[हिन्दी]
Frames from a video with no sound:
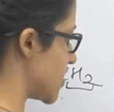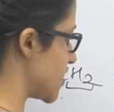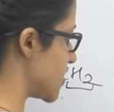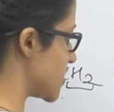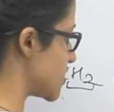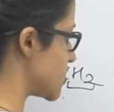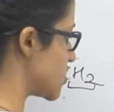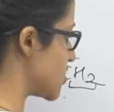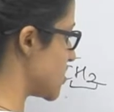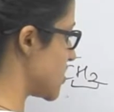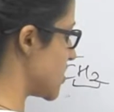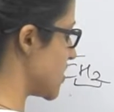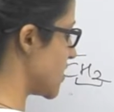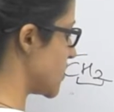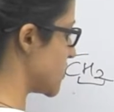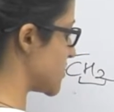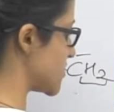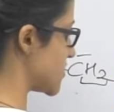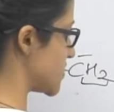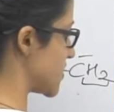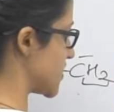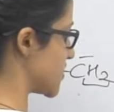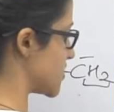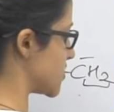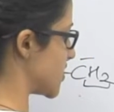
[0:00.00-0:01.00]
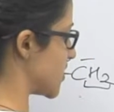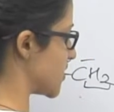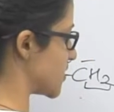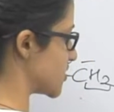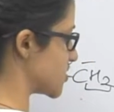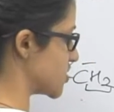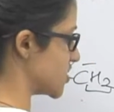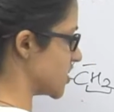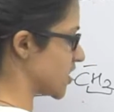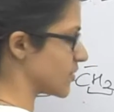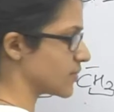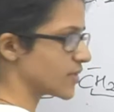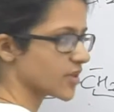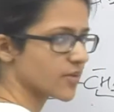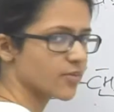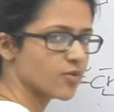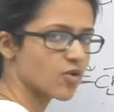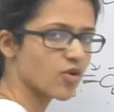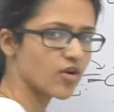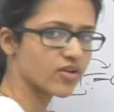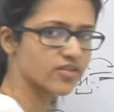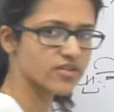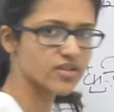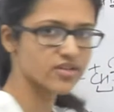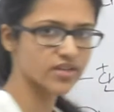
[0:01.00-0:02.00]
जाना चाहिए इस साइड जाना चाहिए मतलब
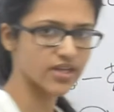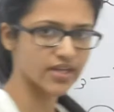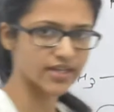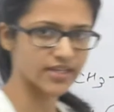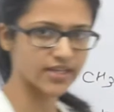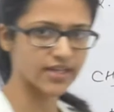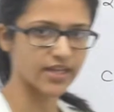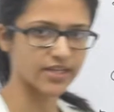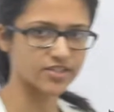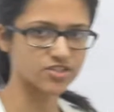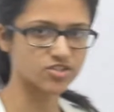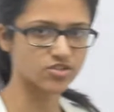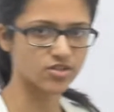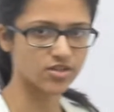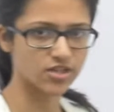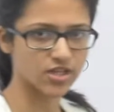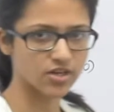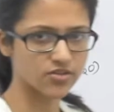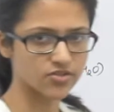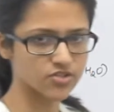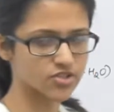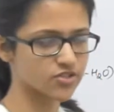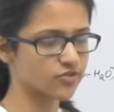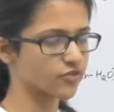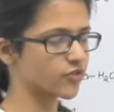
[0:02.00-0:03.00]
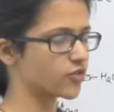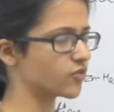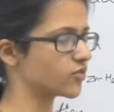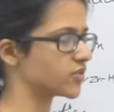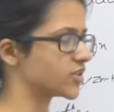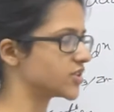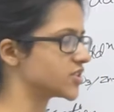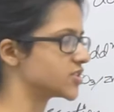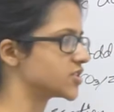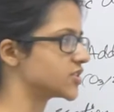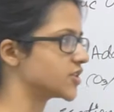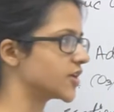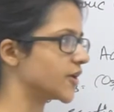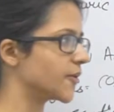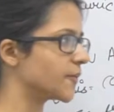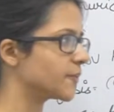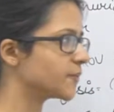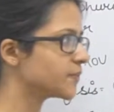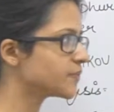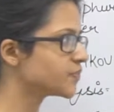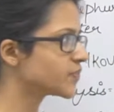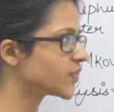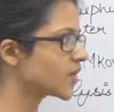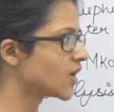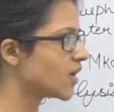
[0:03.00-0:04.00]
कौन सी साइड इलेक्ट्रॉन क्लाउड शिफ्ट होना चाहिए
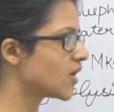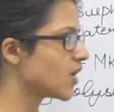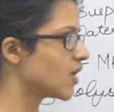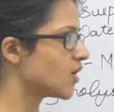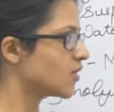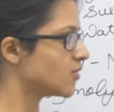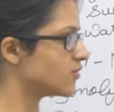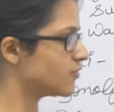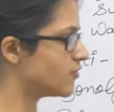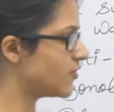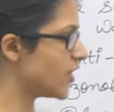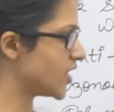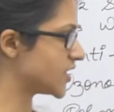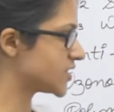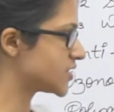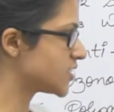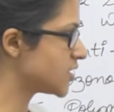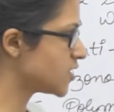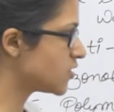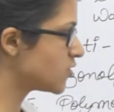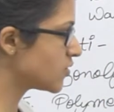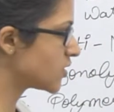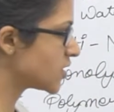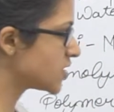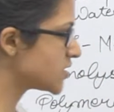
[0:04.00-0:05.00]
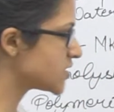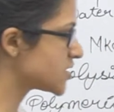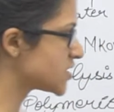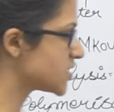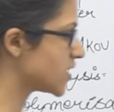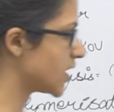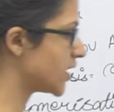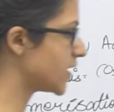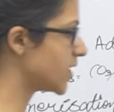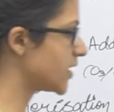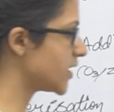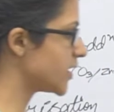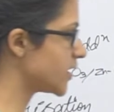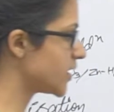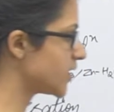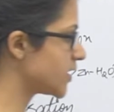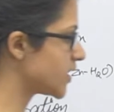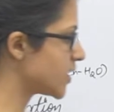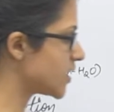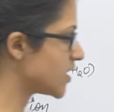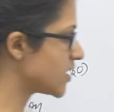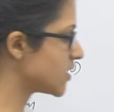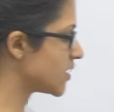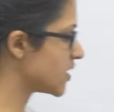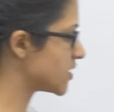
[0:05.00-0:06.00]
वैसे यू कैन स्टडी इट कि